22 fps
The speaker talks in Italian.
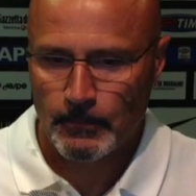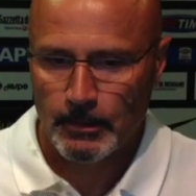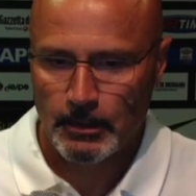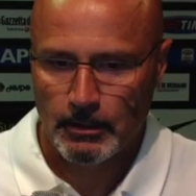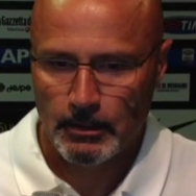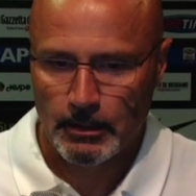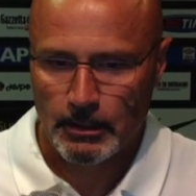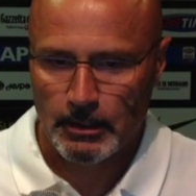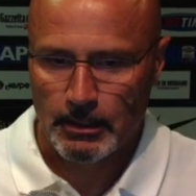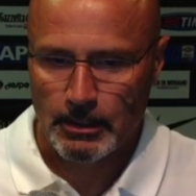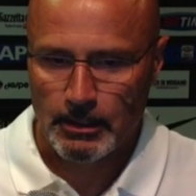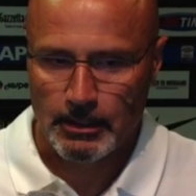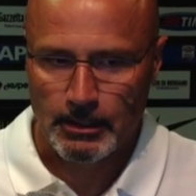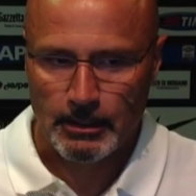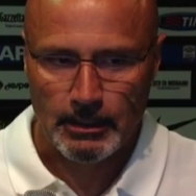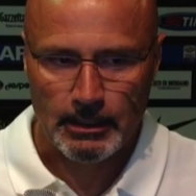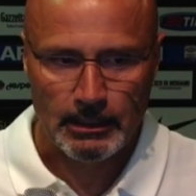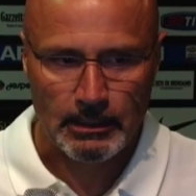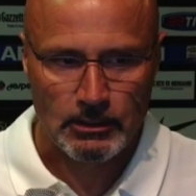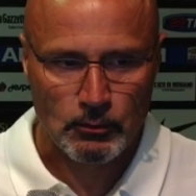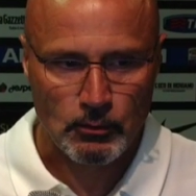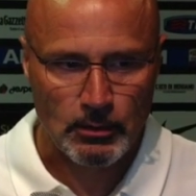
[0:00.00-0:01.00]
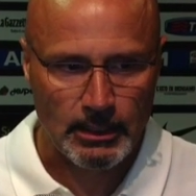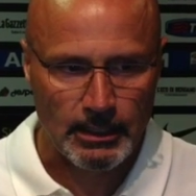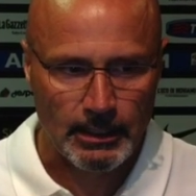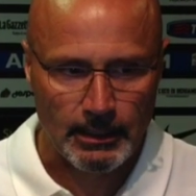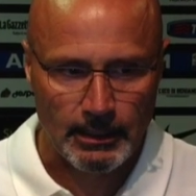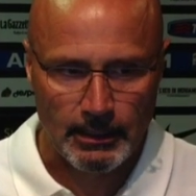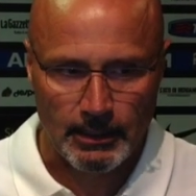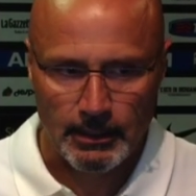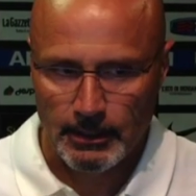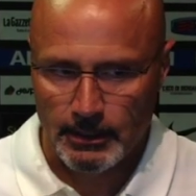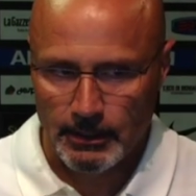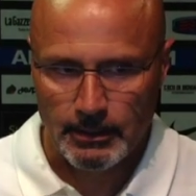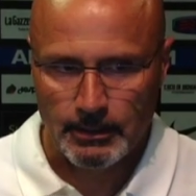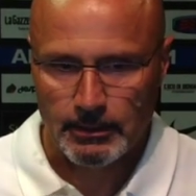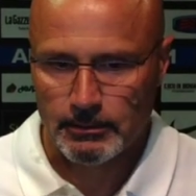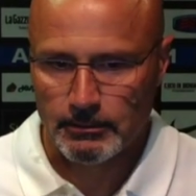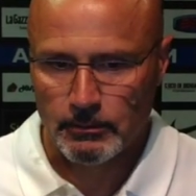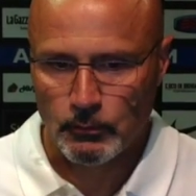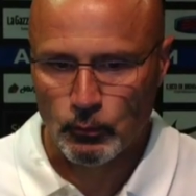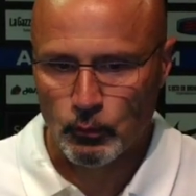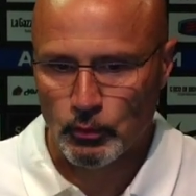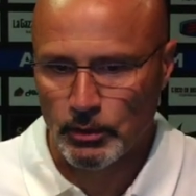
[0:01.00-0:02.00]
eh, è una squadra che
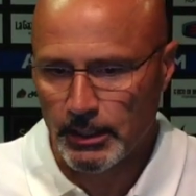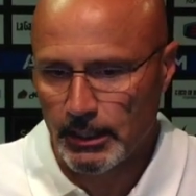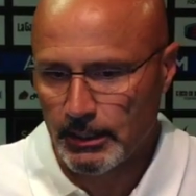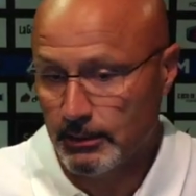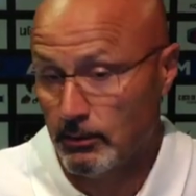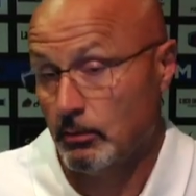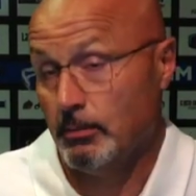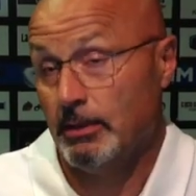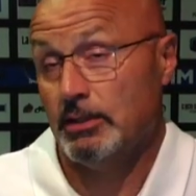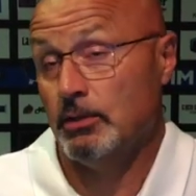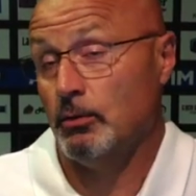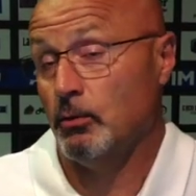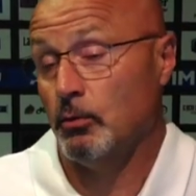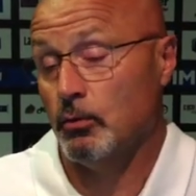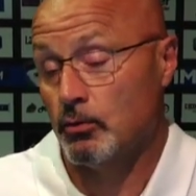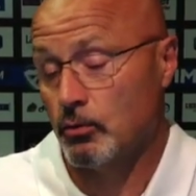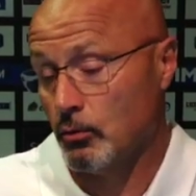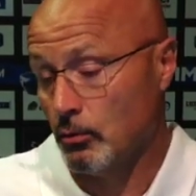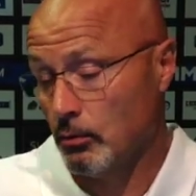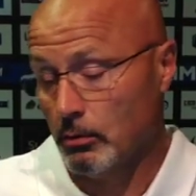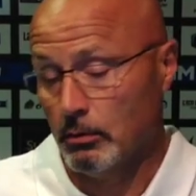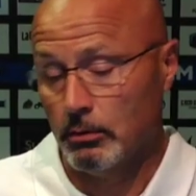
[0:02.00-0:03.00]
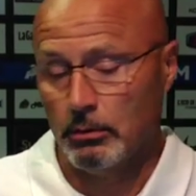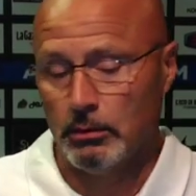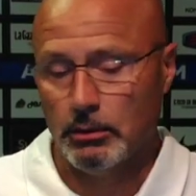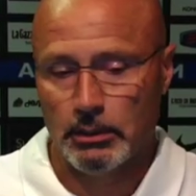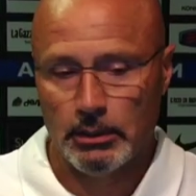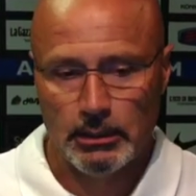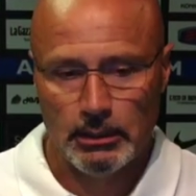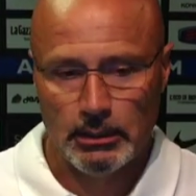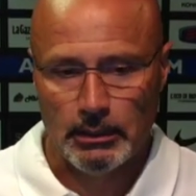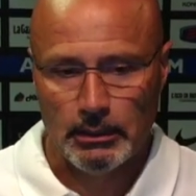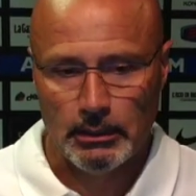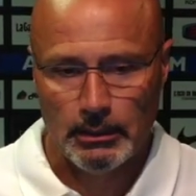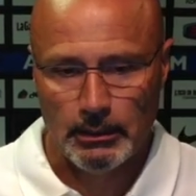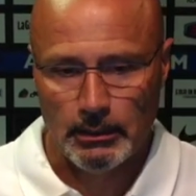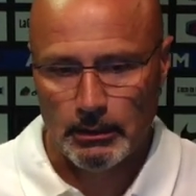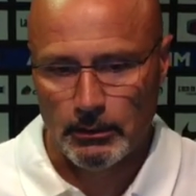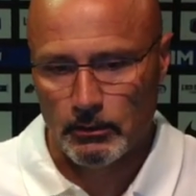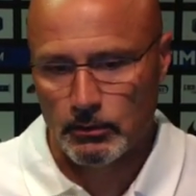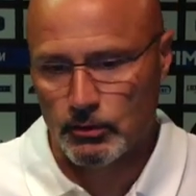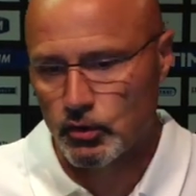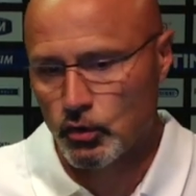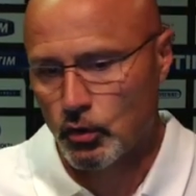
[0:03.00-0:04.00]
unita, ormai si conoscono,
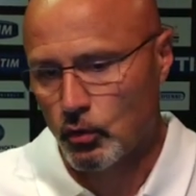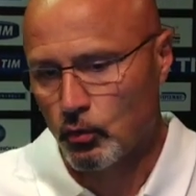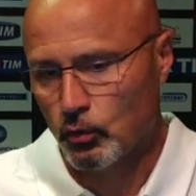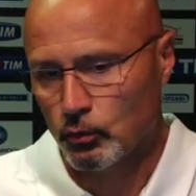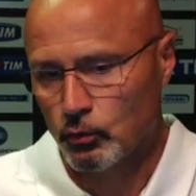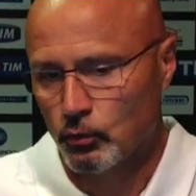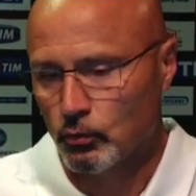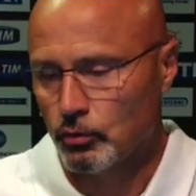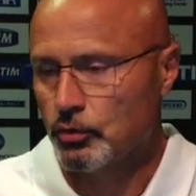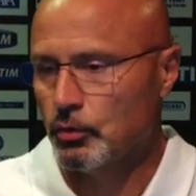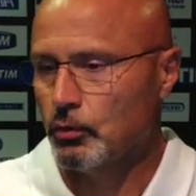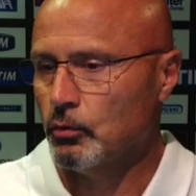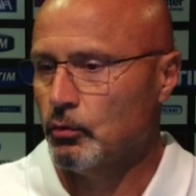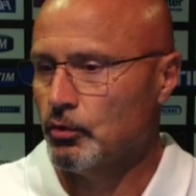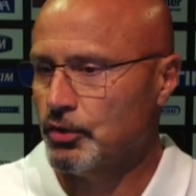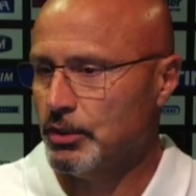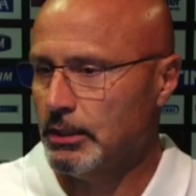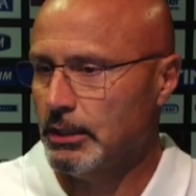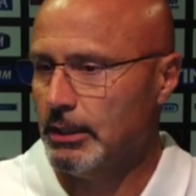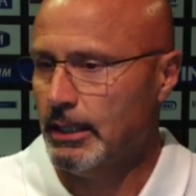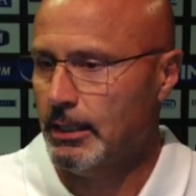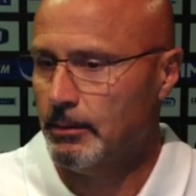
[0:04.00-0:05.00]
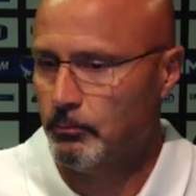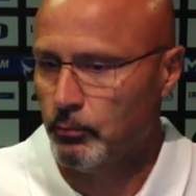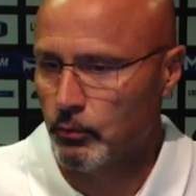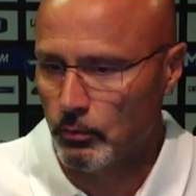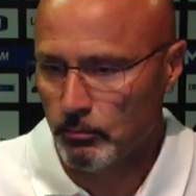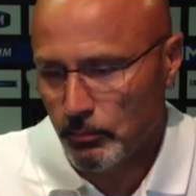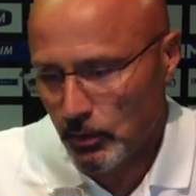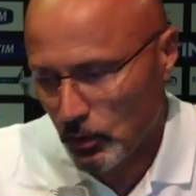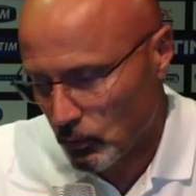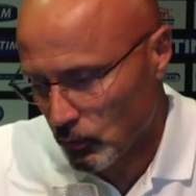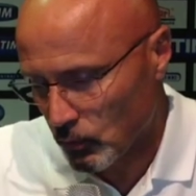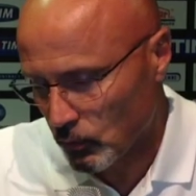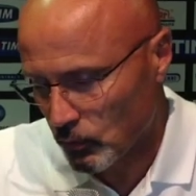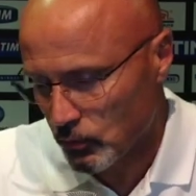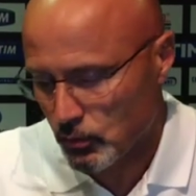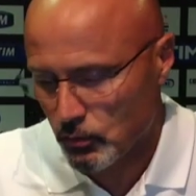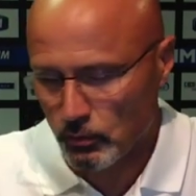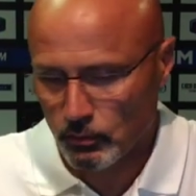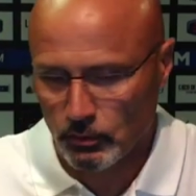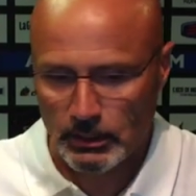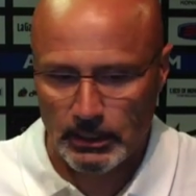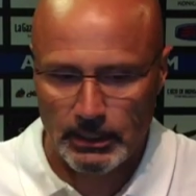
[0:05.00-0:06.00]
lo zoccolo duro si conosce da tempo, mi
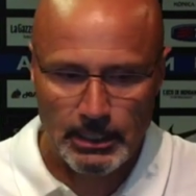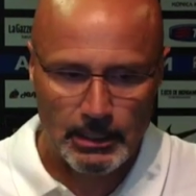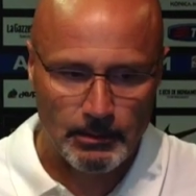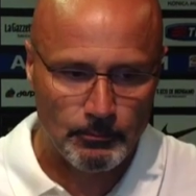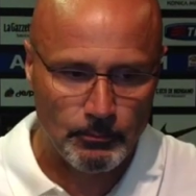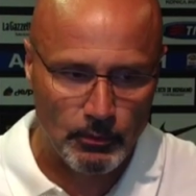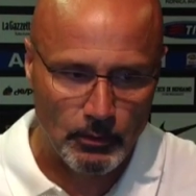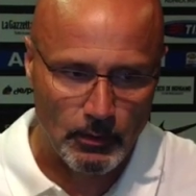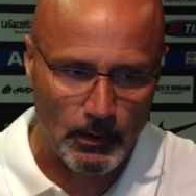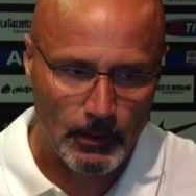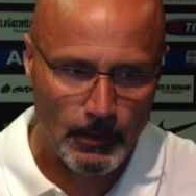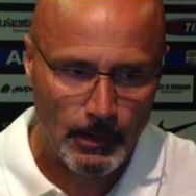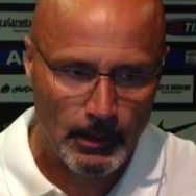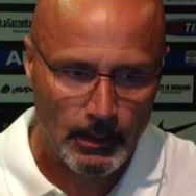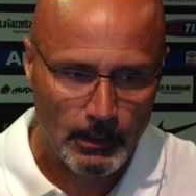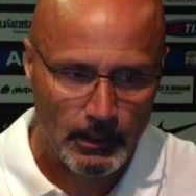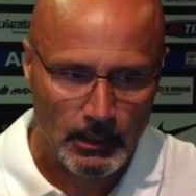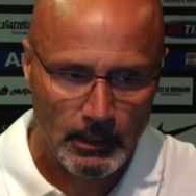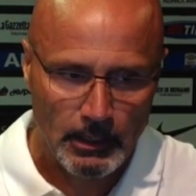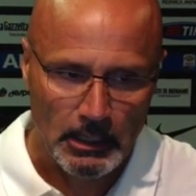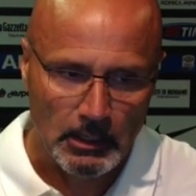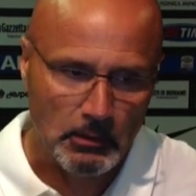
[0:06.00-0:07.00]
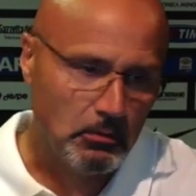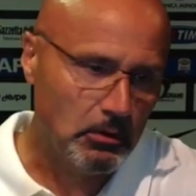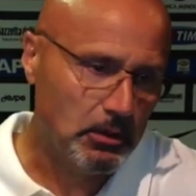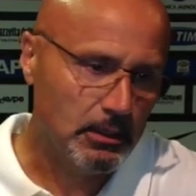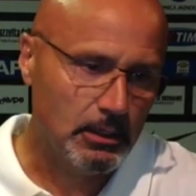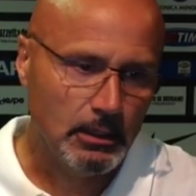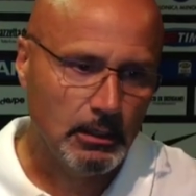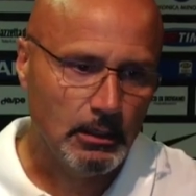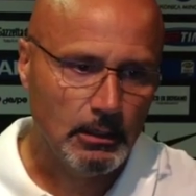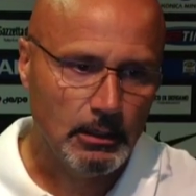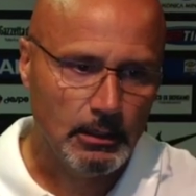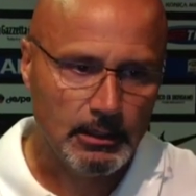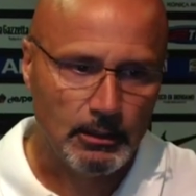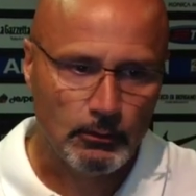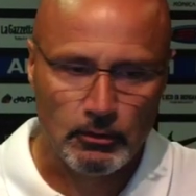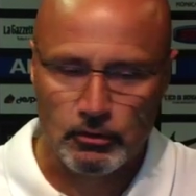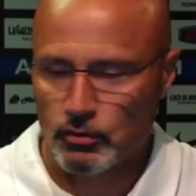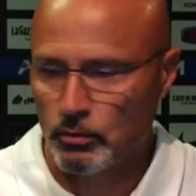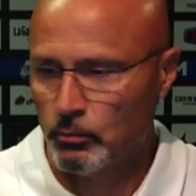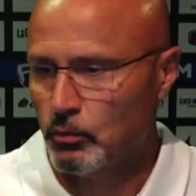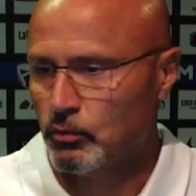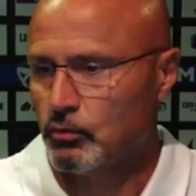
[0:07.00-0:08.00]
conoscono da tempo e quindi da
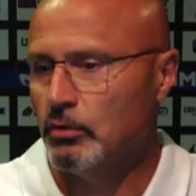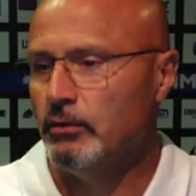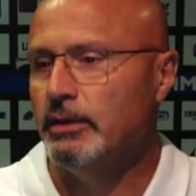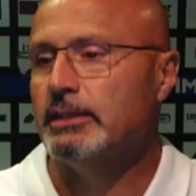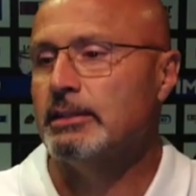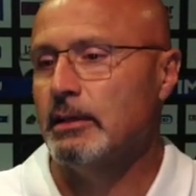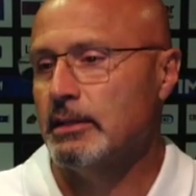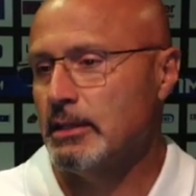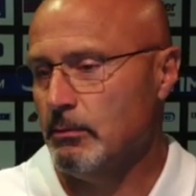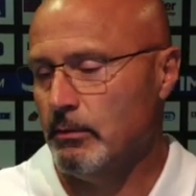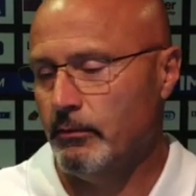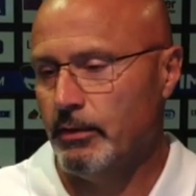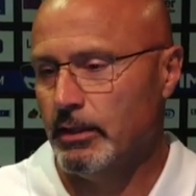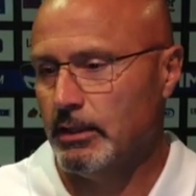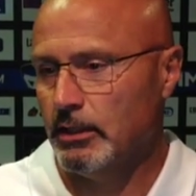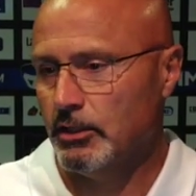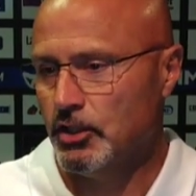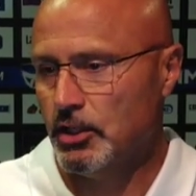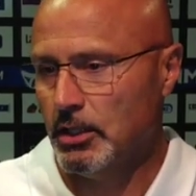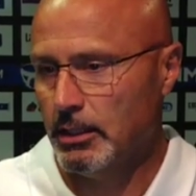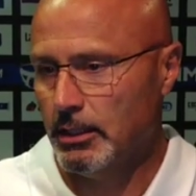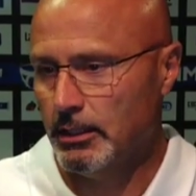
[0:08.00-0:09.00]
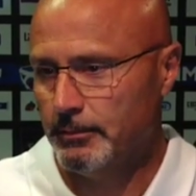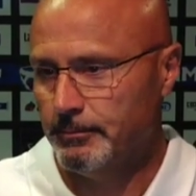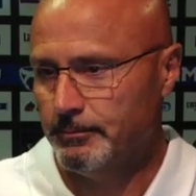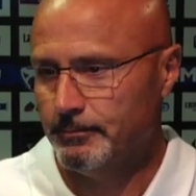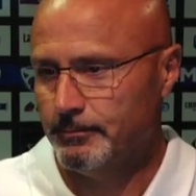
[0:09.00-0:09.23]
questo punto di vista siamo avvantaggiati.